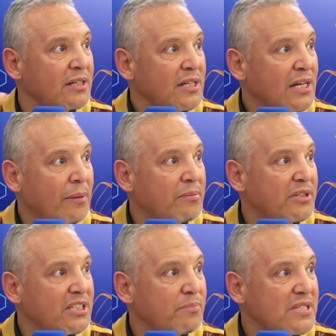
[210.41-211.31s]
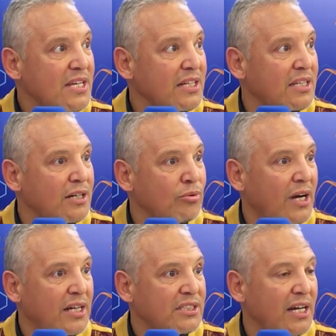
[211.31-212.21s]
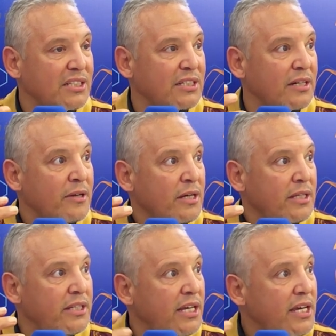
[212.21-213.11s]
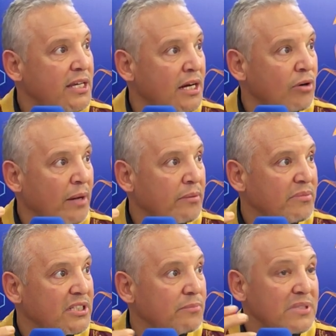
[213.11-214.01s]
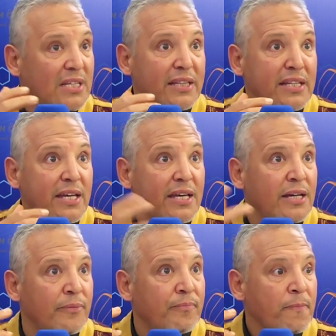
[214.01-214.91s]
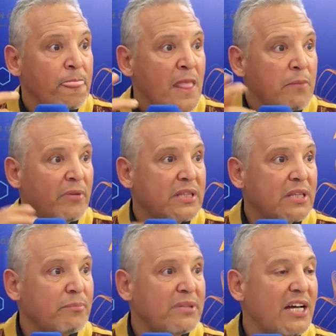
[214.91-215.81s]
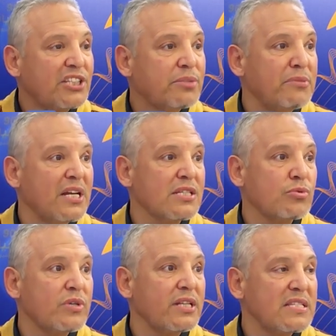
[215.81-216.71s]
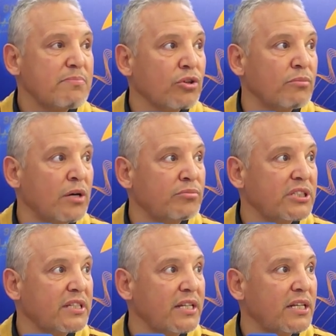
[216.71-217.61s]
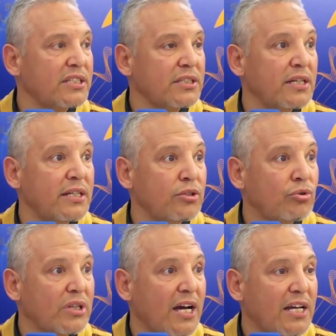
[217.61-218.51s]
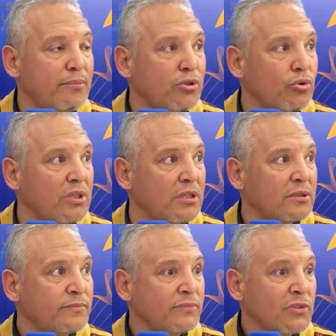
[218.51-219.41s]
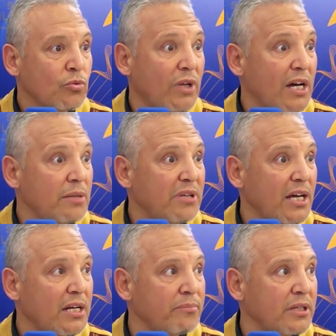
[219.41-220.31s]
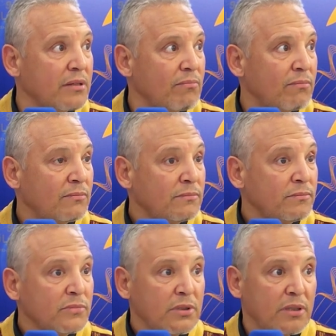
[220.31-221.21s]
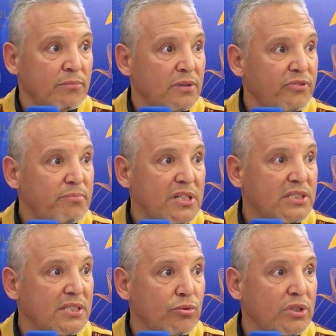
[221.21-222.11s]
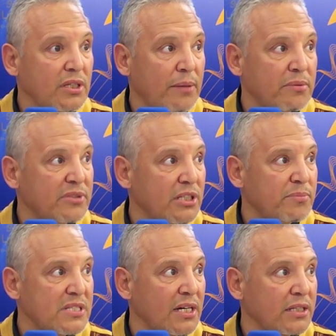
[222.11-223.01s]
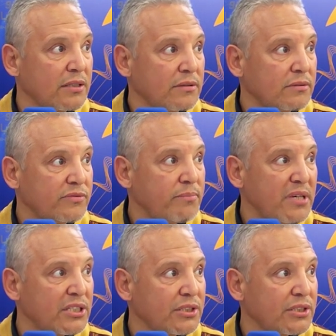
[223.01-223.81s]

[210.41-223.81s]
عبد المجيد بن سعد راهو حاجه حاجه نهايه راهو عبد المجيد بن سعد نهايه ما انت من اجمل الاصوات اللي انا سمعتهم هاو مشيت لان انا درت العالم الكل والعالم العربي ما فماش صوت عبد المجيد بن سعد آه، فماش